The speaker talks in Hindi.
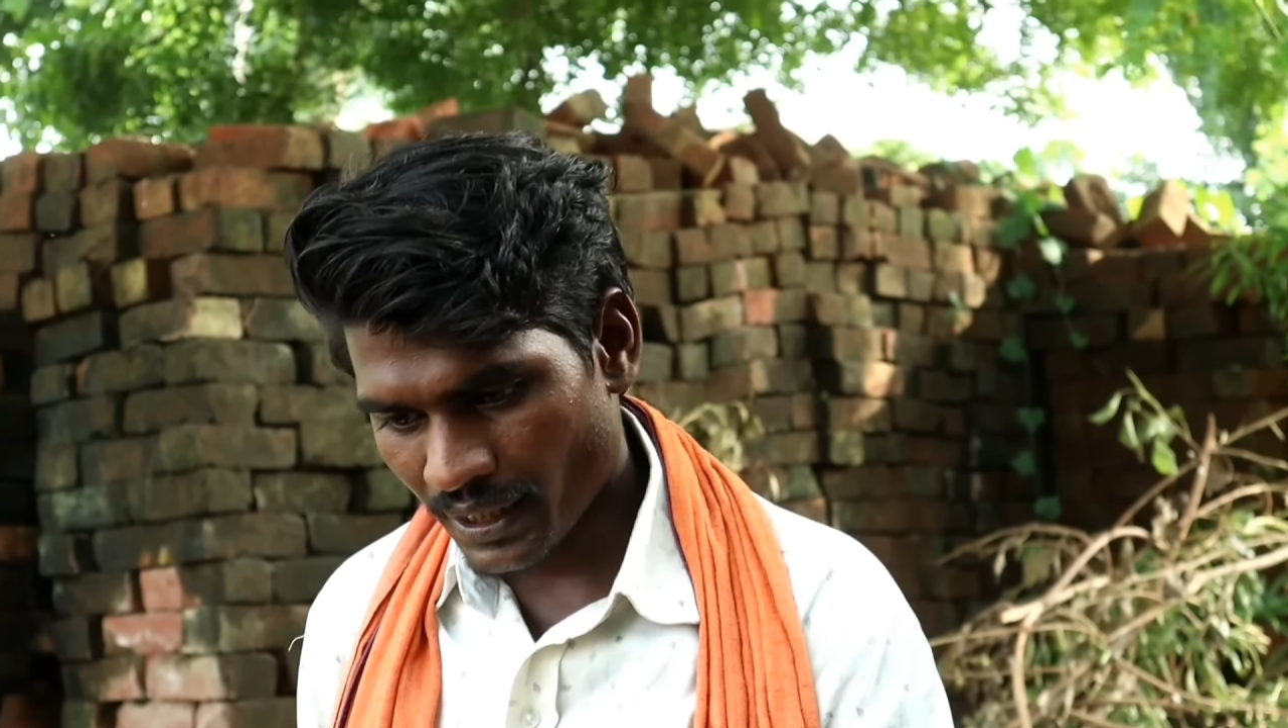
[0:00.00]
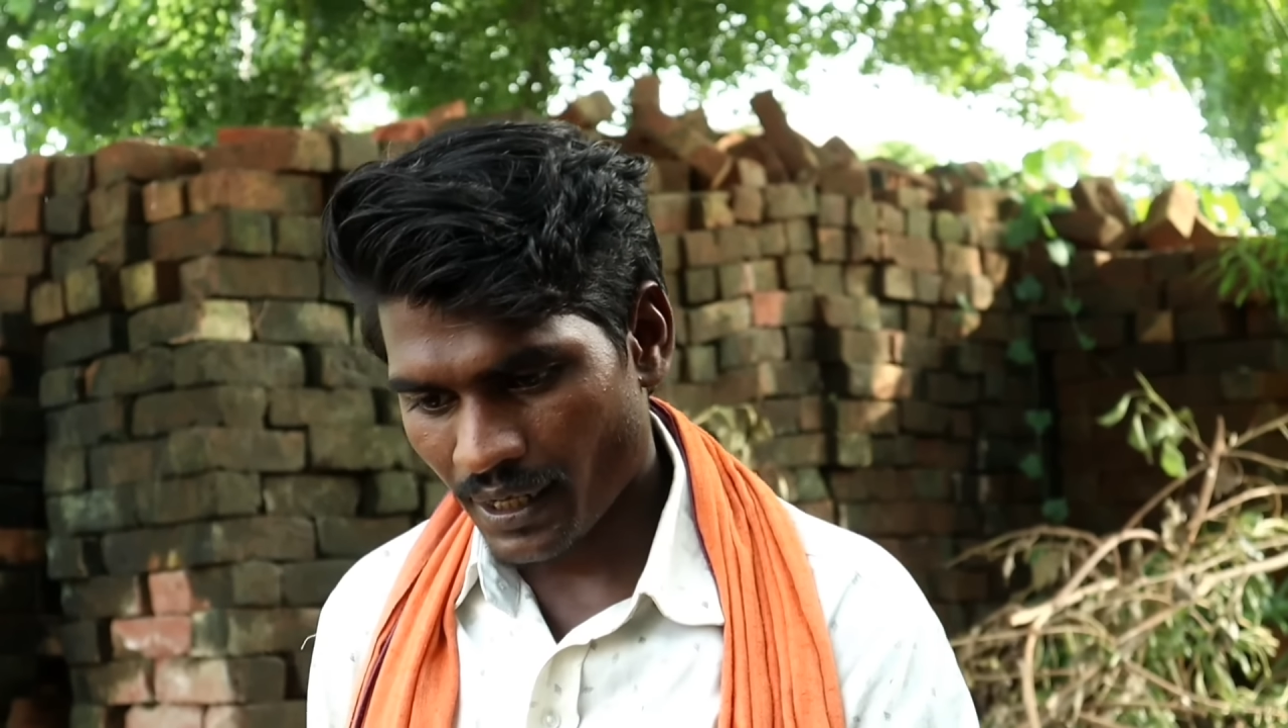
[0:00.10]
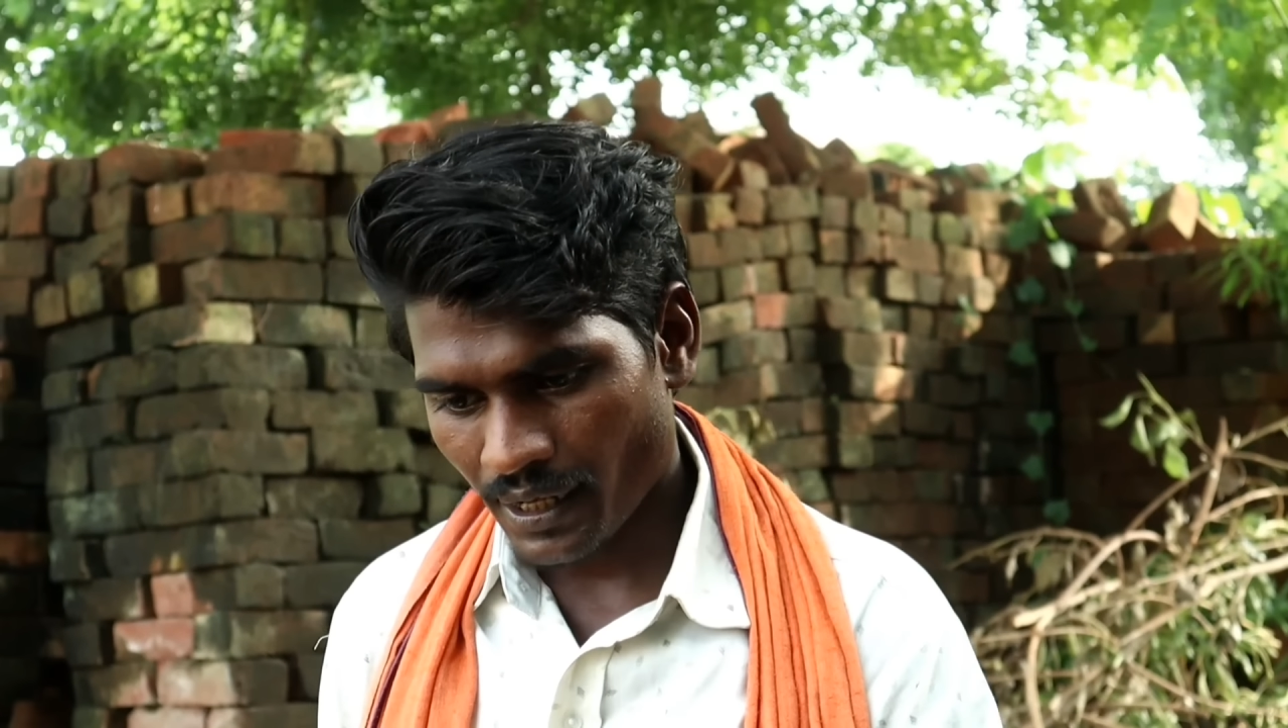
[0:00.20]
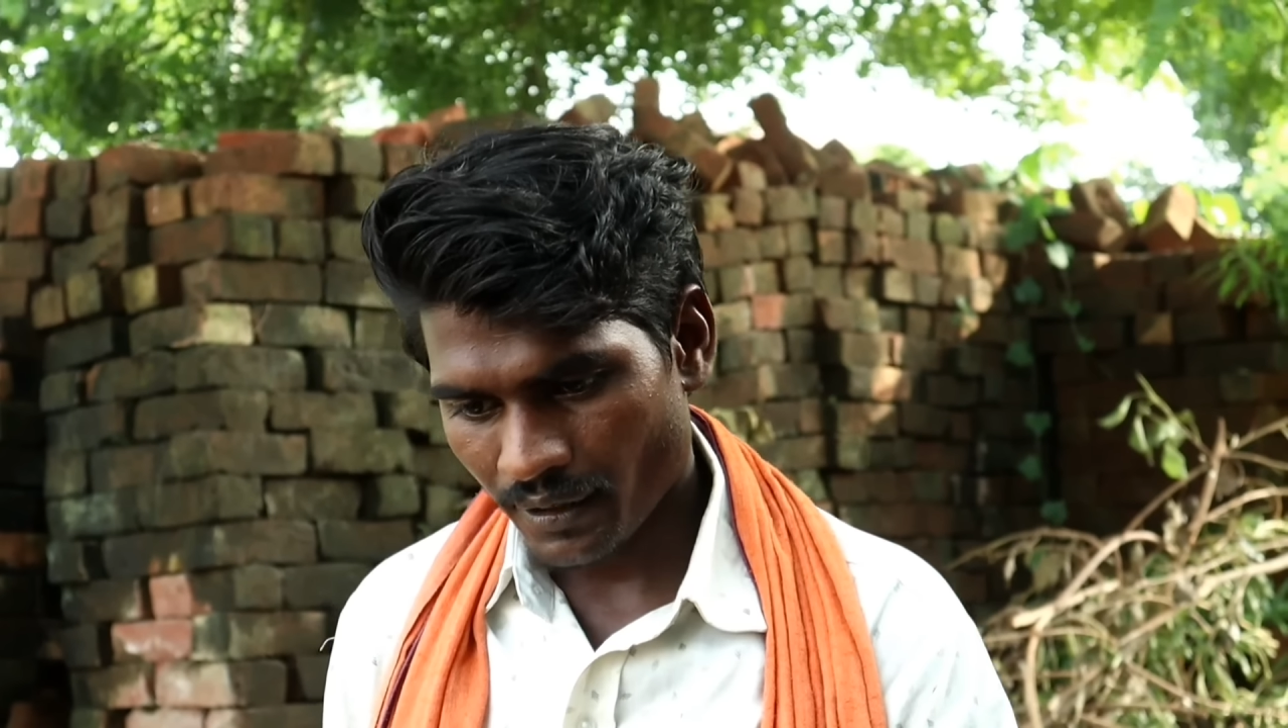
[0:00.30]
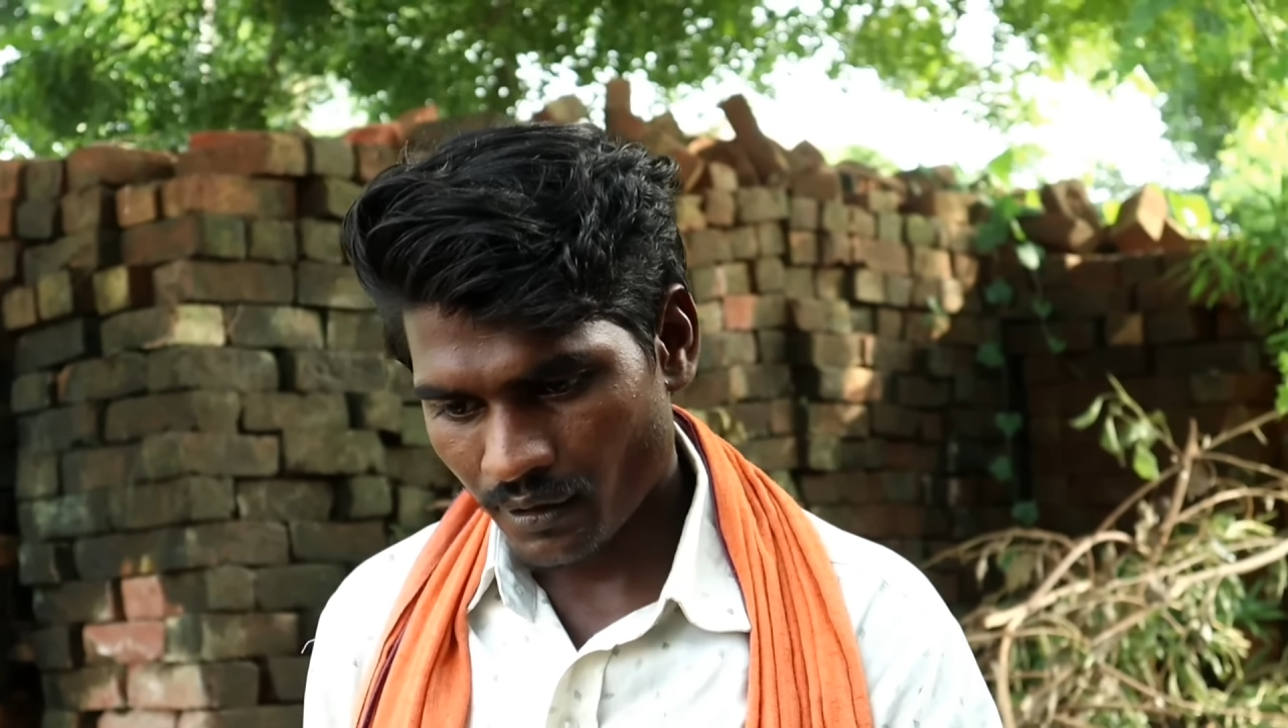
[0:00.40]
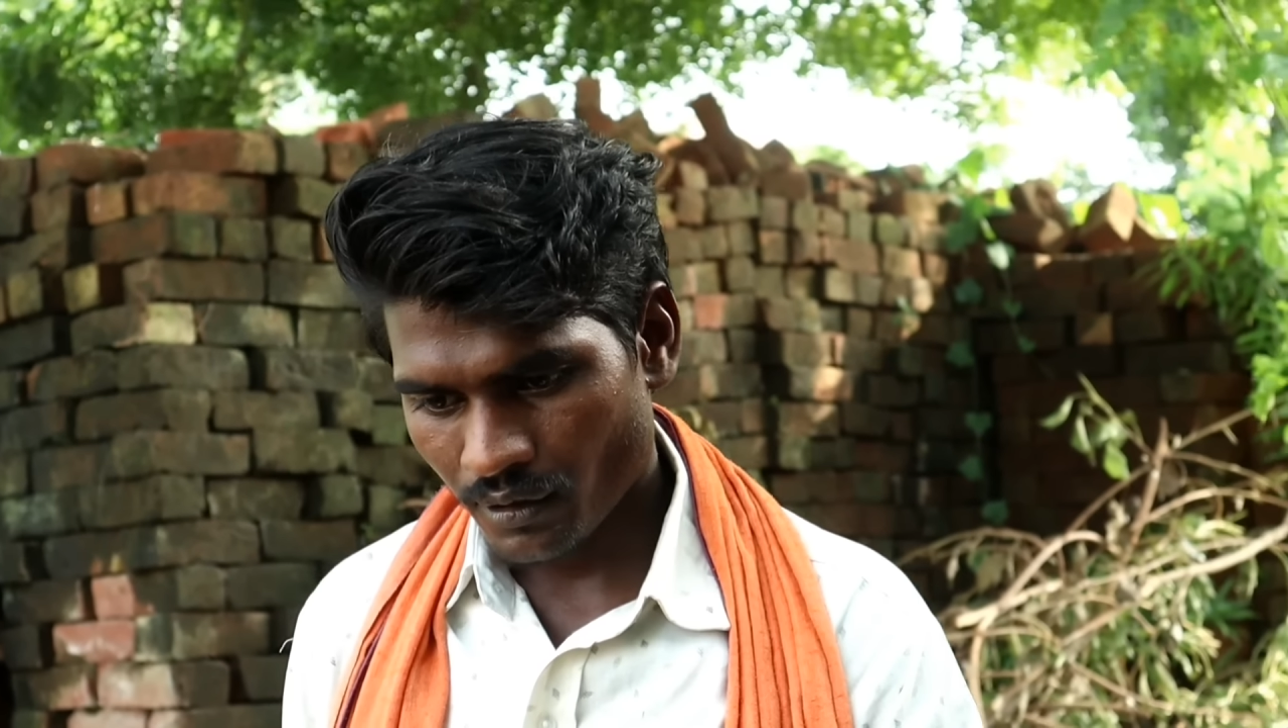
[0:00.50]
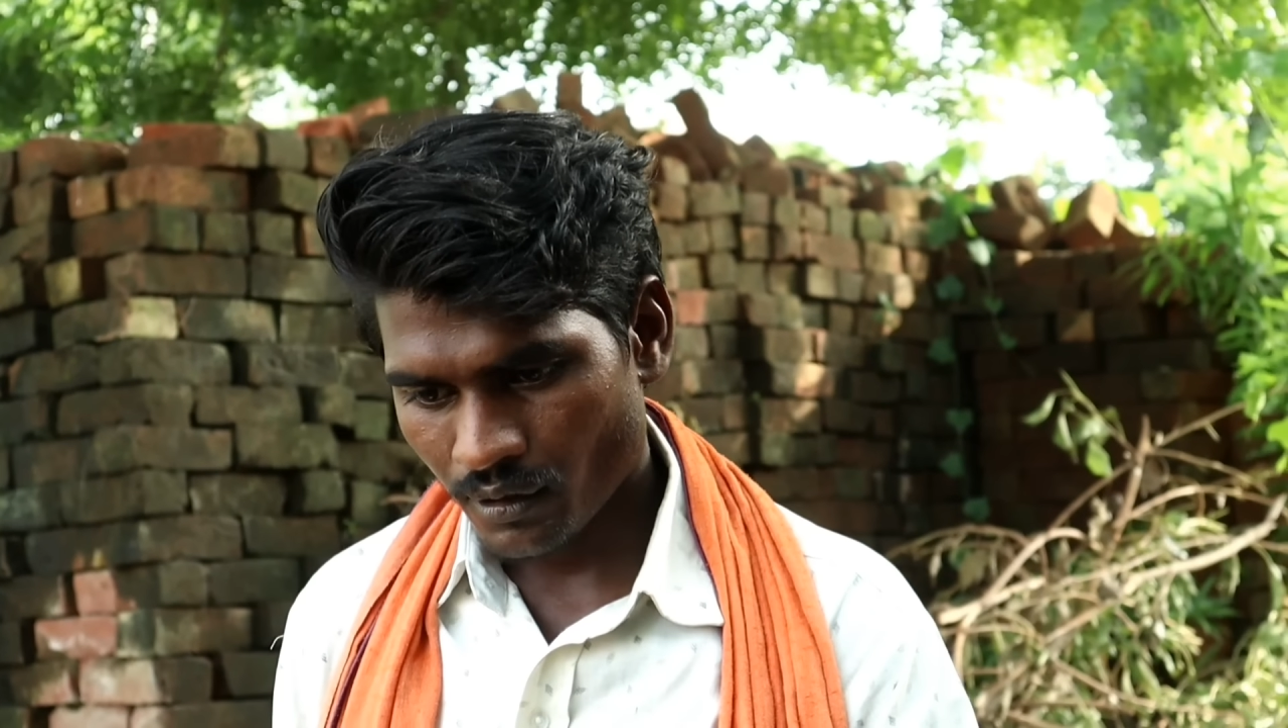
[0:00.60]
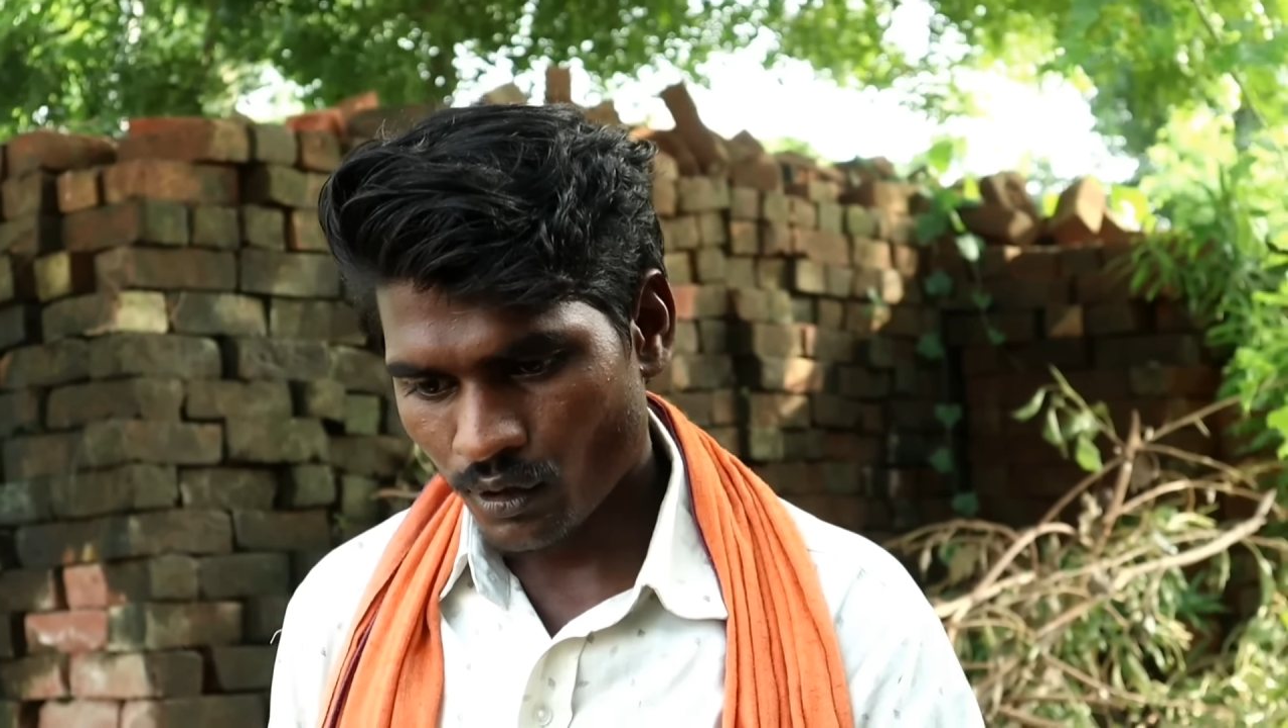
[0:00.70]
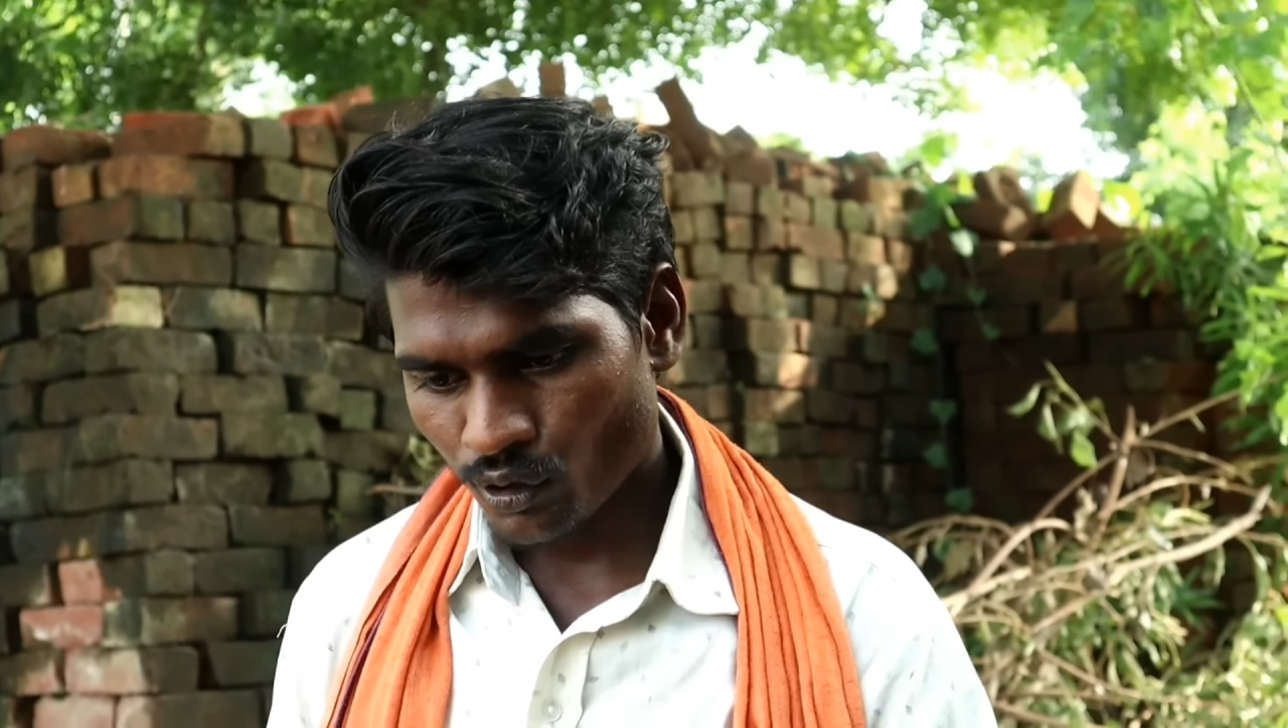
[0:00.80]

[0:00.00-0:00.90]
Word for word: कह रहा है